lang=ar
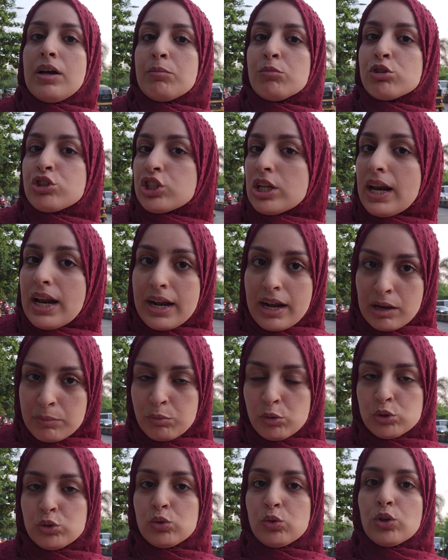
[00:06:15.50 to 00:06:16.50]
مشتركه
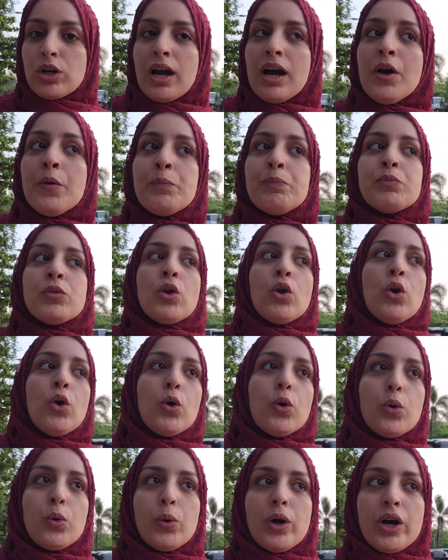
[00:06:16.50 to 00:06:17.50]
بطوله
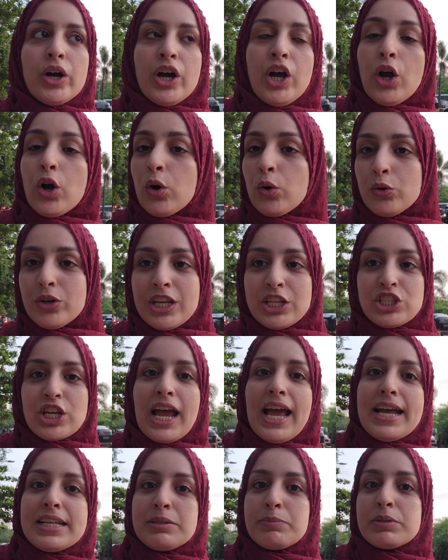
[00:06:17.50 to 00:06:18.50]
وحقوا
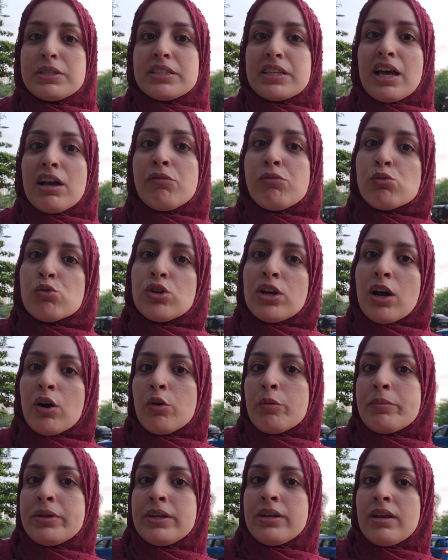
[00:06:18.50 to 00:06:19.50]
نجاحات بزاف
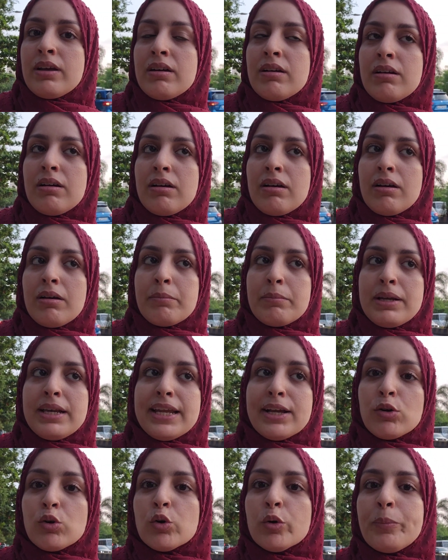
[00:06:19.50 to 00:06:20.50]
ولاو من من
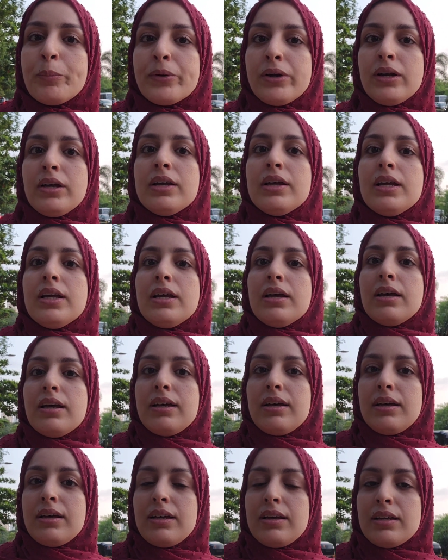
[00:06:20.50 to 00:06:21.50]
لي كوبل
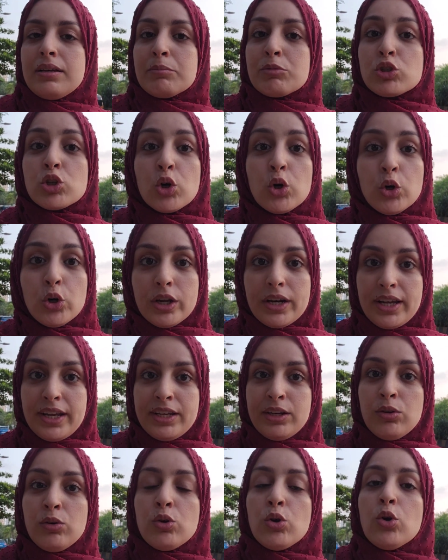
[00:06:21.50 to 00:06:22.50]

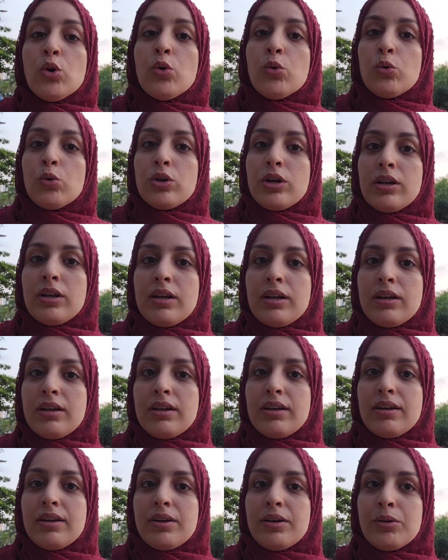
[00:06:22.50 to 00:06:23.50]
المشهورين
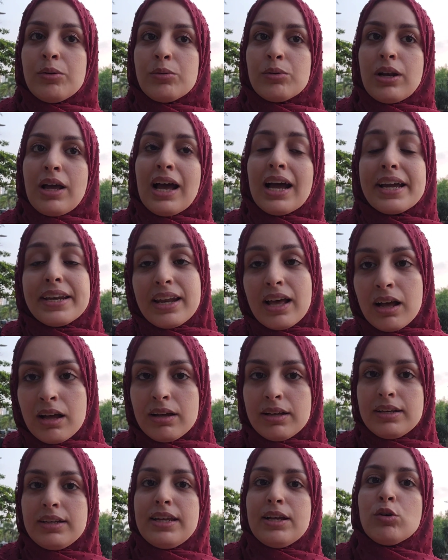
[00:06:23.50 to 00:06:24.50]

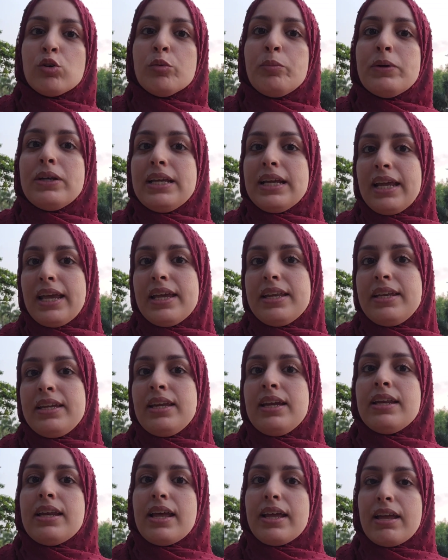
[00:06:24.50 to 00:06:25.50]
والاغنى لي كوبل اللي
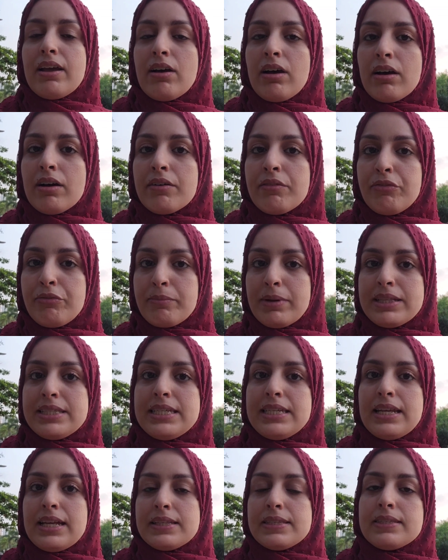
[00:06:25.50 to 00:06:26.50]
كاينين هنايا في
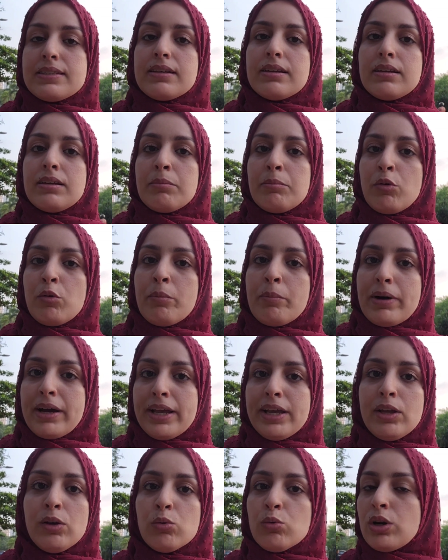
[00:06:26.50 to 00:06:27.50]
مدينه
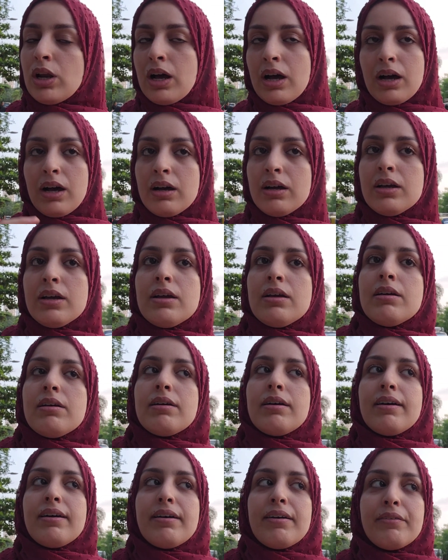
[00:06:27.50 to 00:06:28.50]
مومباي ولا
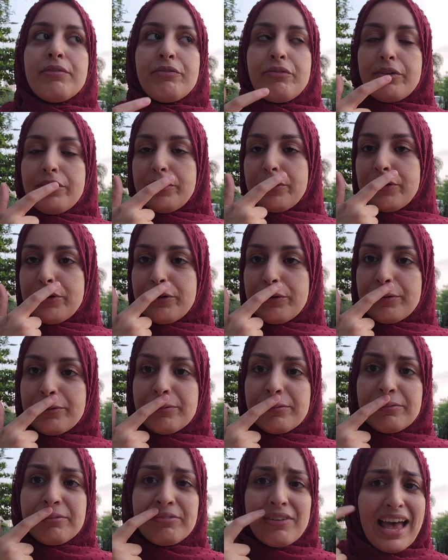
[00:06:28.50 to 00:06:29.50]

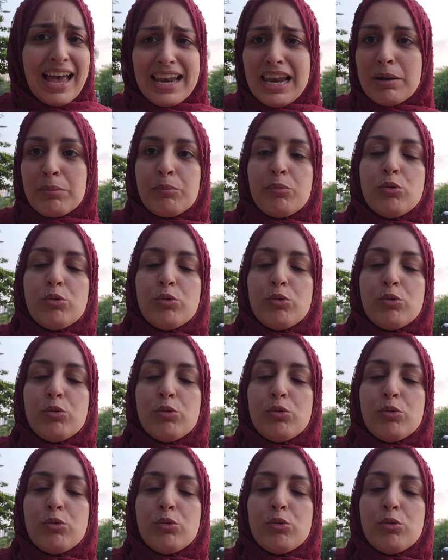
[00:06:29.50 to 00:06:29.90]
في عالم